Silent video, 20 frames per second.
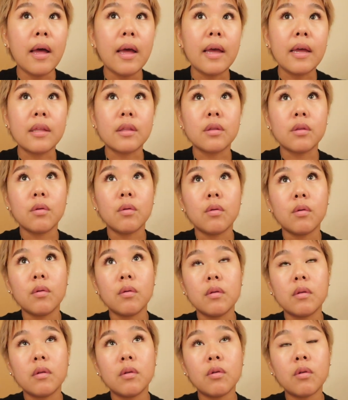えっと、
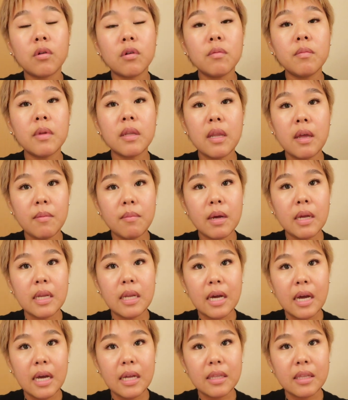6年前
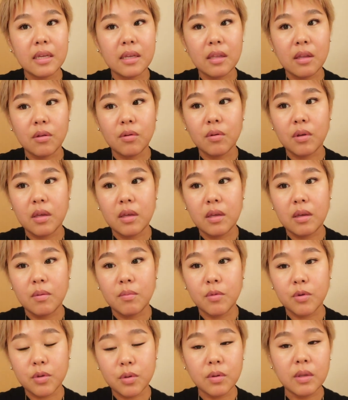に帰ってきた時
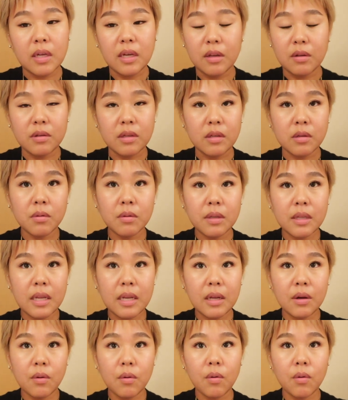もそうだけどそんな
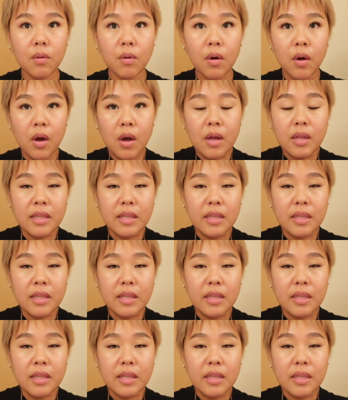にこ